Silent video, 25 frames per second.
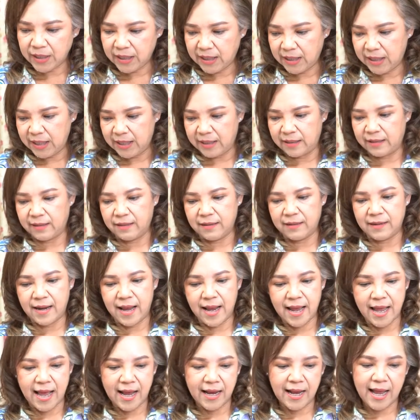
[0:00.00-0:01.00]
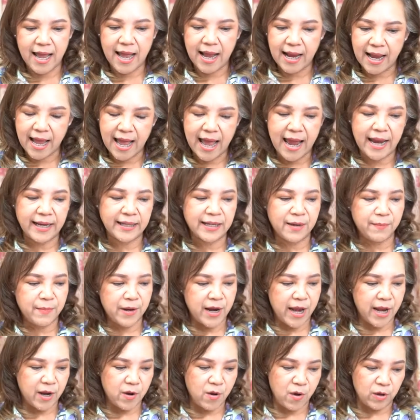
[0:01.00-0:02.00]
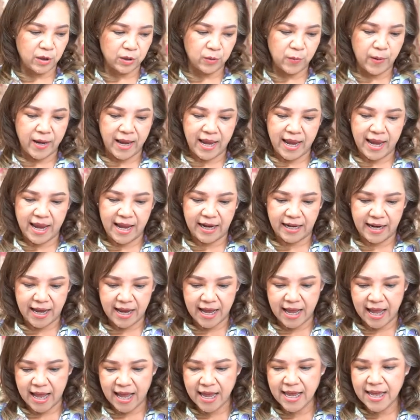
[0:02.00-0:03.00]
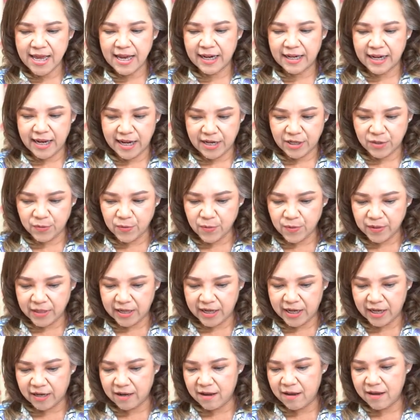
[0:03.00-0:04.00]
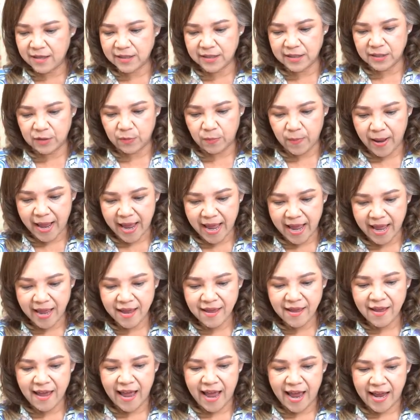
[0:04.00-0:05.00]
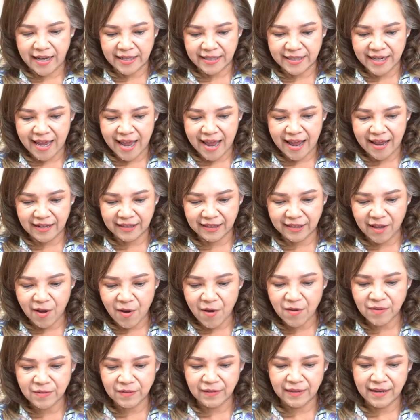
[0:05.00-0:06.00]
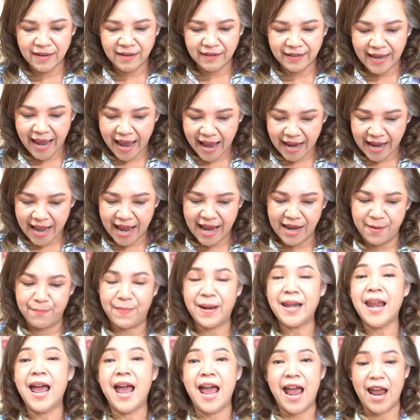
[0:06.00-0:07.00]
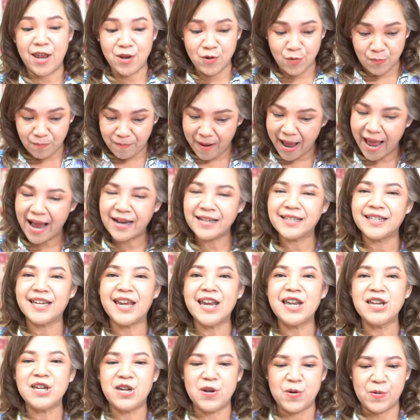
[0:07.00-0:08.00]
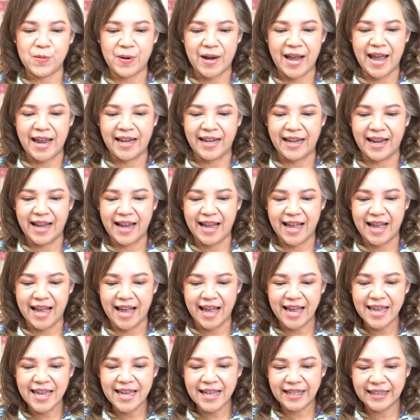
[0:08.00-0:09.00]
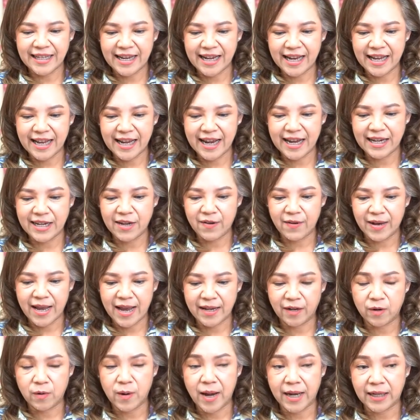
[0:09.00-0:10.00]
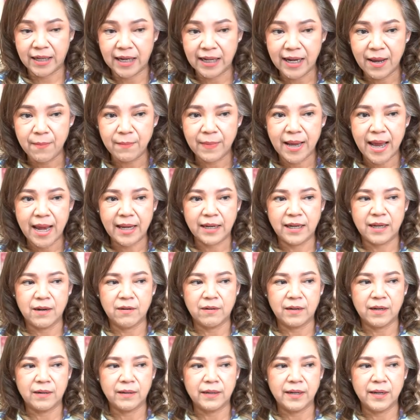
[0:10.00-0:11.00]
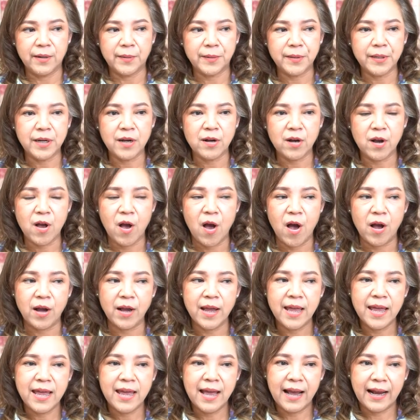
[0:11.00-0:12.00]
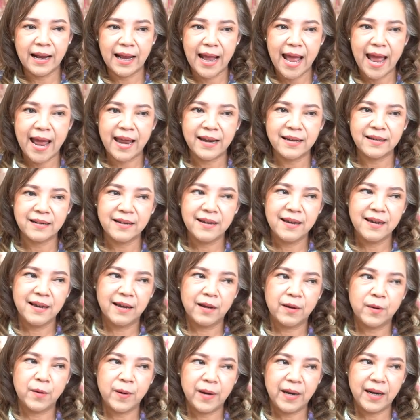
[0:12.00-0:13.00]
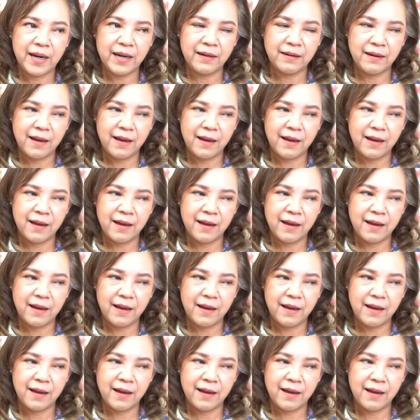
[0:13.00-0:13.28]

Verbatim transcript: รกิจนะคะค้าขายทำอะไรของตัวเองนะคะในช่วงนี้ก็ถือว่าอาจจะต้องแก้ไขปัญหาอยู่บ้างเช่นเดียวกันนะคะแต่ในขณะเดียวกันใครที่ทำงานเกี่ยวกับในเรื่องของงานครี